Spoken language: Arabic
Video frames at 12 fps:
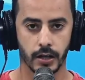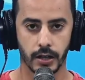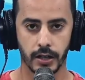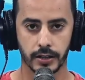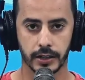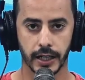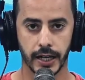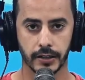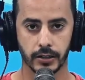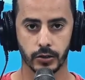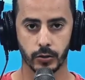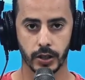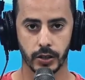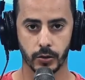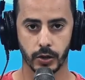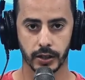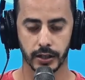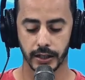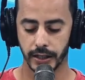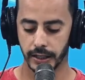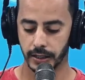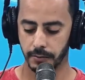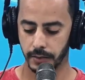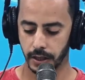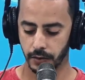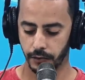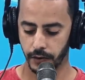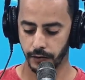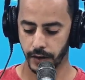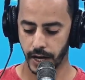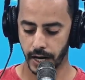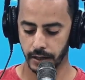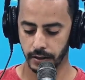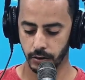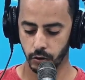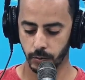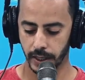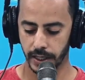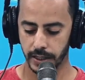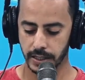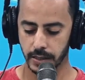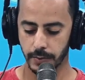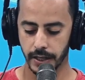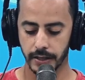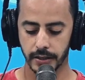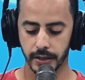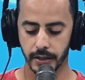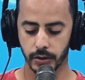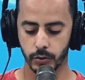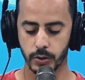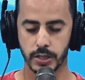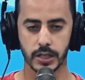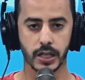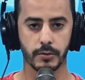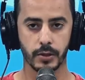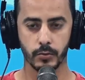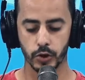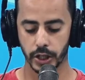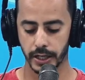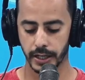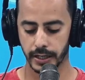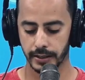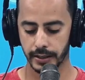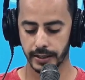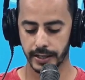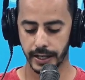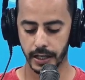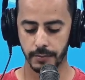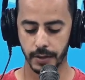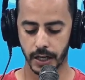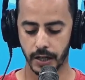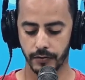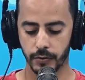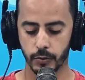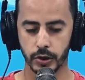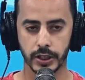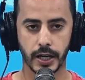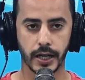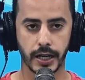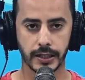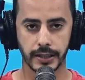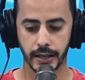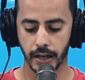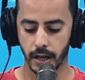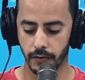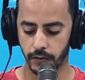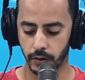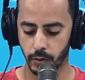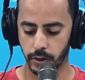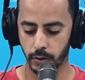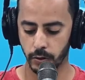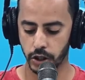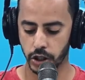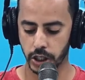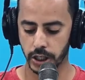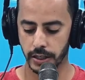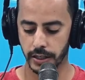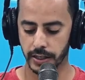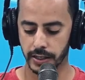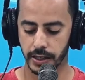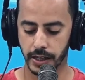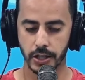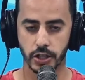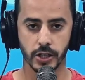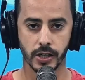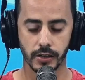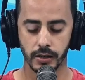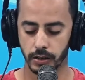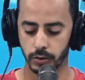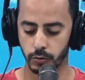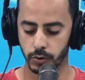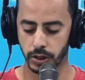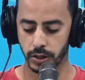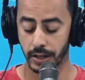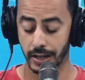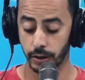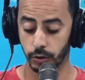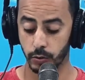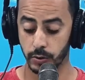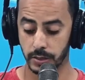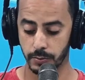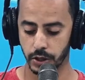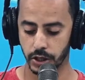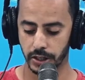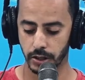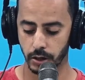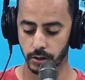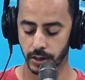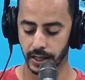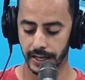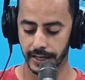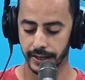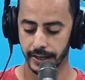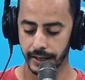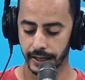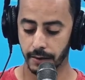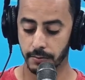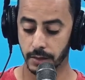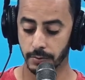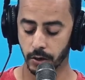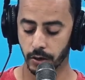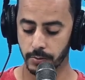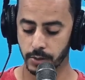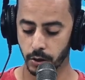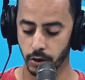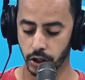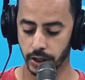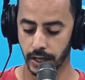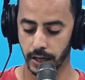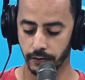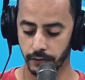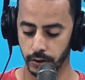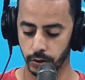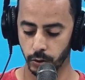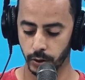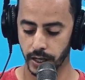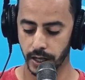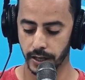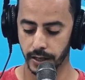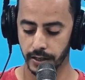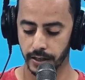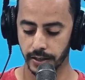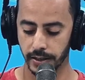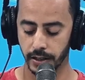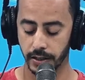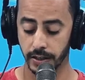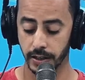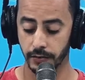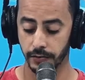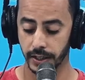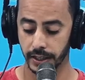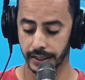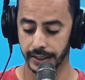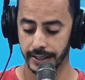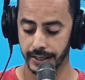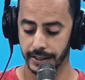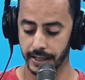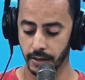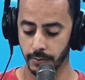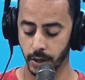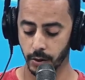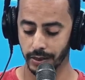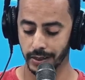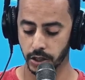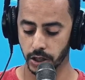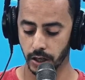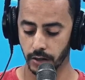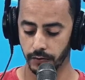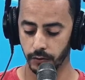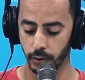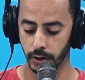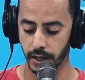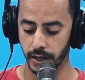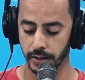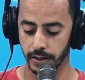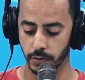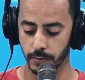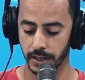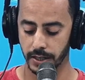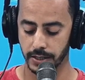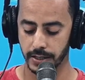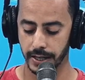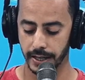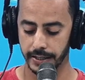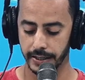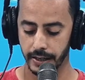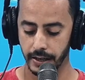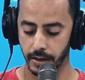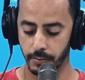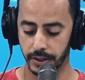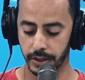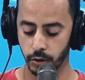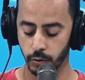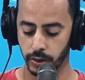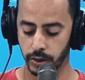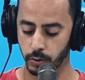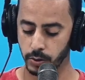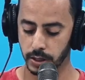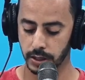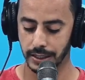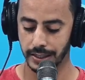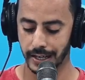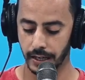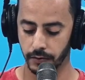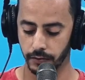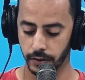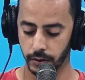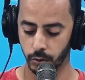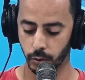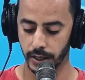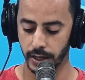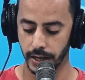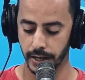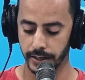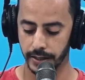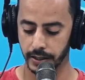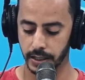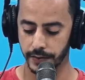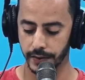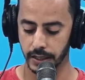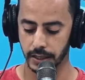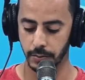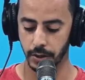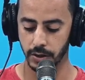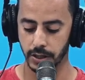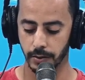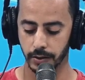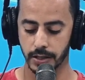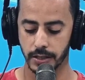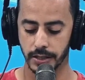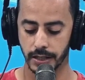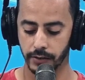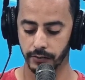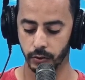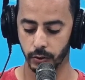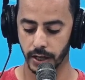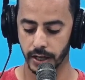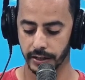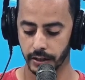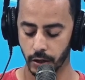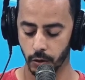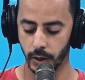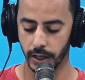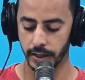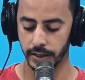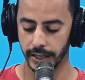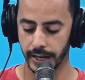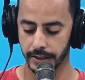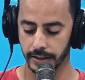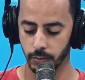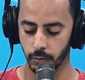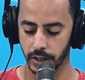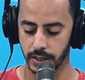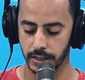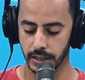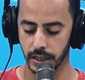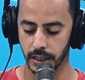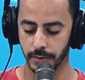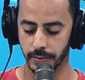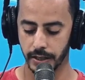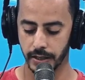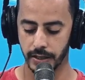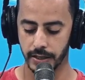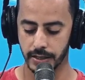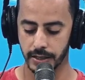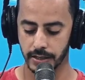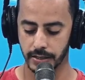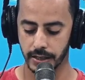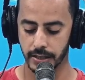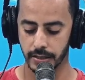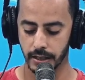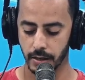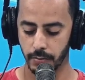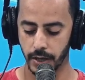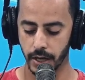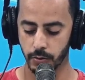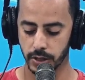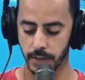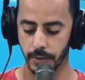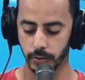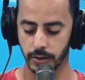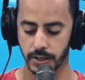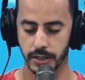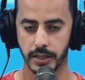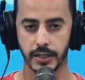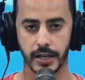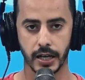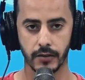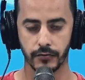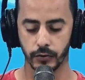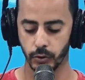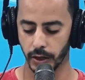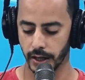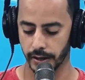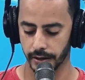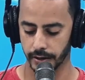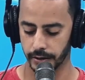الاتحاد الدولي لكرة القدم الفيفا أعلن اليوم على نصيب الأندية التونسية من مشاركة لاعبيها في مونديال قطر 2022 الترجي الرياضي التونسي التونسي باش يحصل على 525 ألف دولار النادي الأفريقي 312 ألف دولار النجم الساحلي 262 ألف دولار النادي الصفاقسي 197 ألف دولار والاتحاد المونستيري كما السي اس اس 197 ألف دولار